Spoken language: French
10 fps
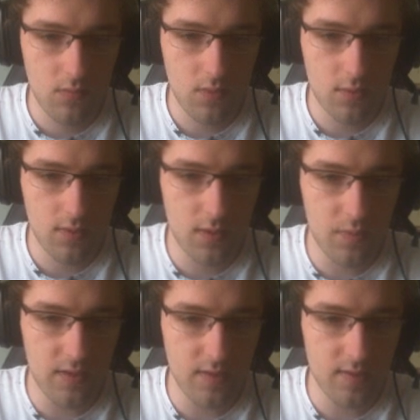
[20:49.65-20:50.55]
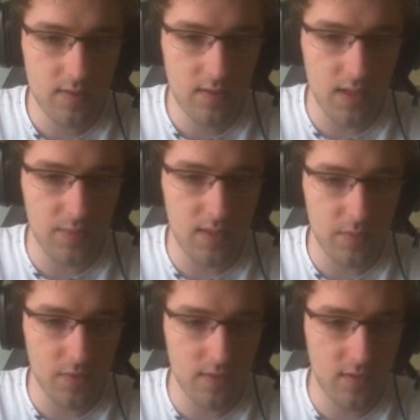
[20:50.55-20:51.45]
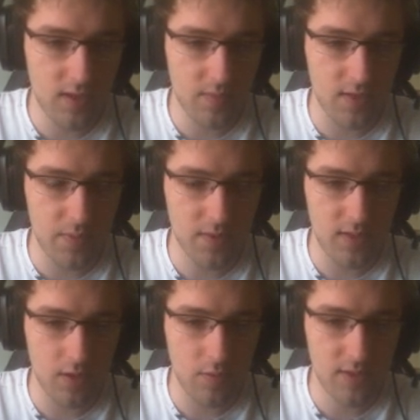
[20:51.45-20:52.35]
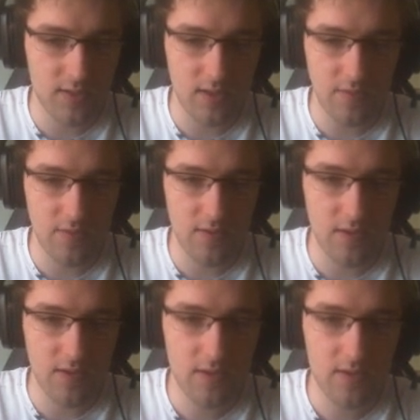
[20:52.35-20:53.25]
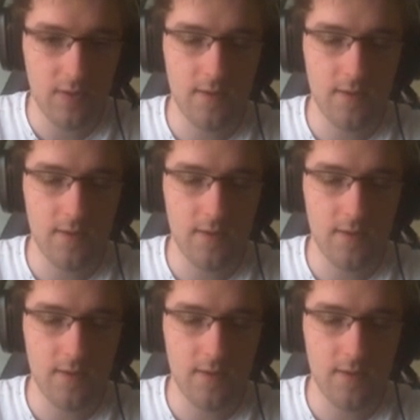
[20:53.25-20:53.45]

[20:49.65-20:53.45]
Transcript: dans cette pièce, il tape ses potes. Il tape ses potes, il a compris que c'était fini.